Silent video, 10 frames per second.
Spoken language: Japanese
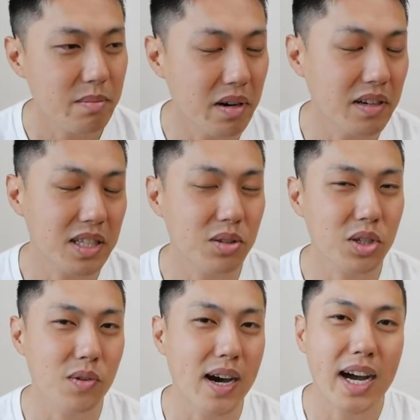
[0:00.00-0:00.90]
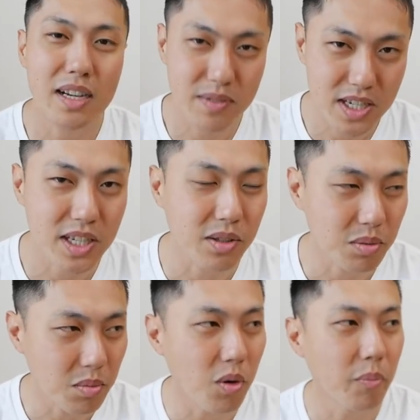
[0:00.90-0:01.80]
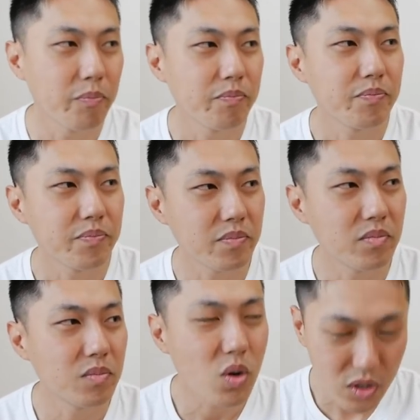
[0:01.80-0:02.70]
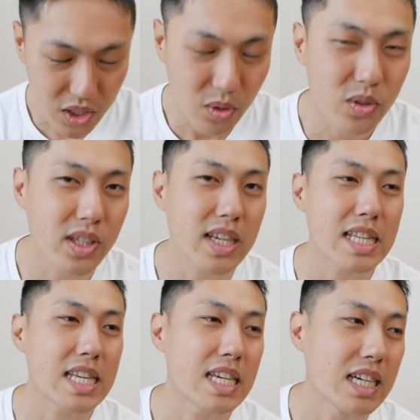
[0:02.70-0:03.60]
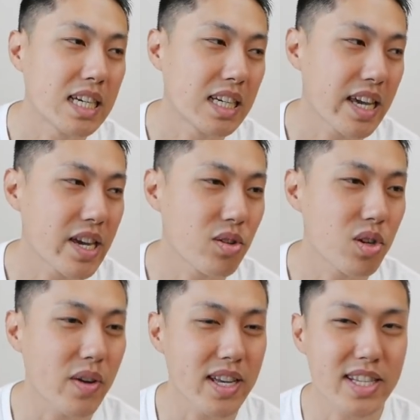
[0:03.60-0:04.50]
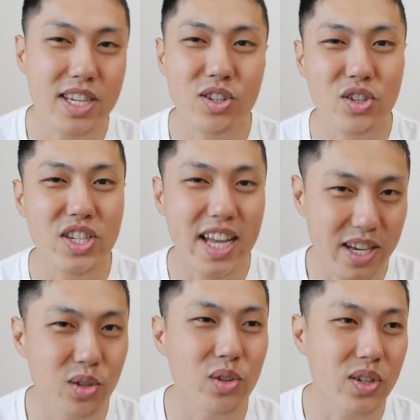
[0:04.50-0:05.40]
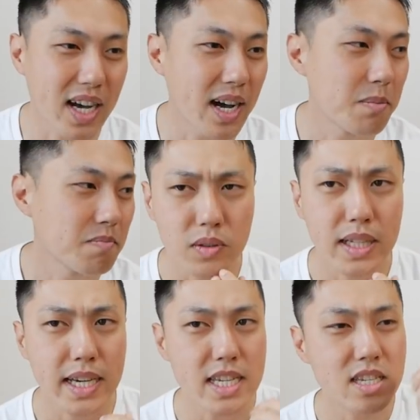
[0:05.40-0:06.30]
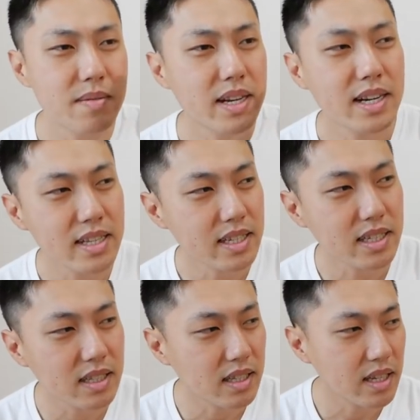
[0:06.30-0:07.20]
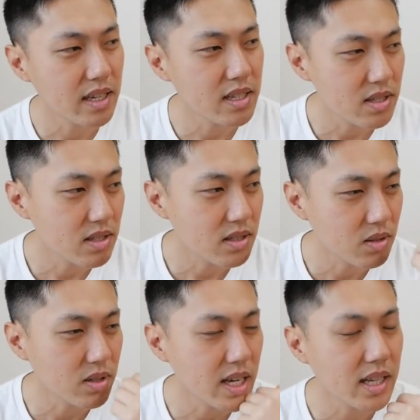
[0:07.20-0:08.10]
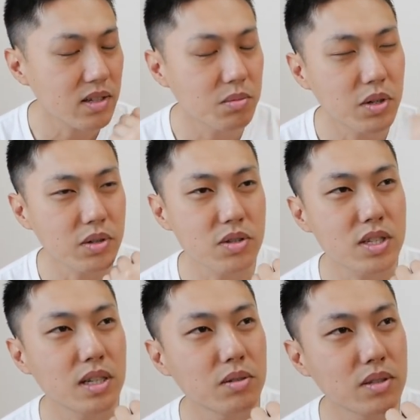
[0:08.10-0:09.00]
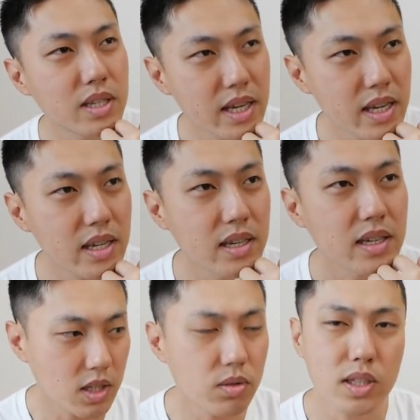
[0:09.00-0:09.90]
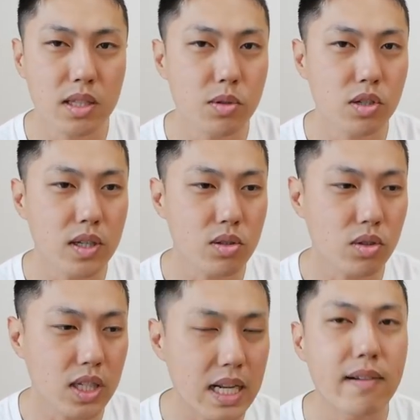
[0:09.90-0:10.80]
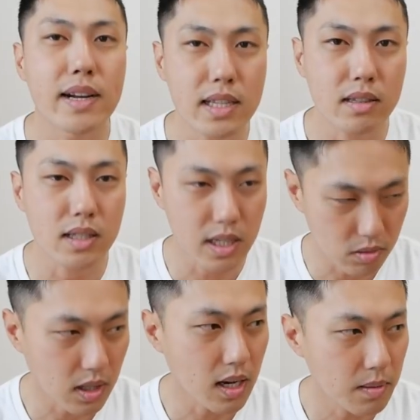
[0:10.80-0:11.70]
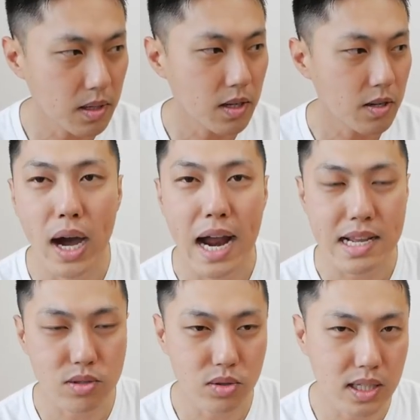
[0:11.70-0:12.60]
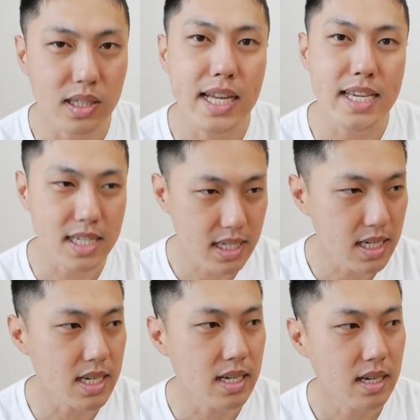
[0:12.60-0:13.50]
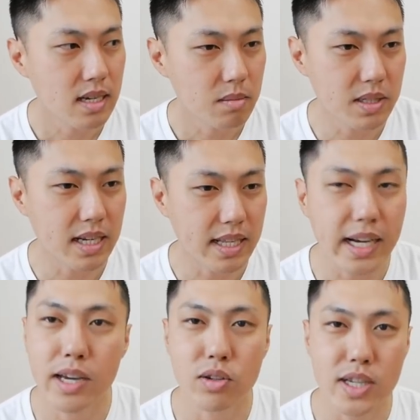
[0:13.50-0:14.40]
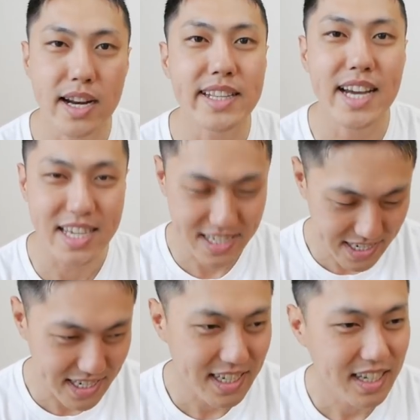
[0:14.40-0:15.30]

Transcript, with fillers: 回った時はありましたけどももう基本的に人には優しくしたいというかなんかいじめられてきてすごい嫌な思いをしたので基本的に僕はその嫌われたくないとか争いたくないしみんなで仲良くやりたいし、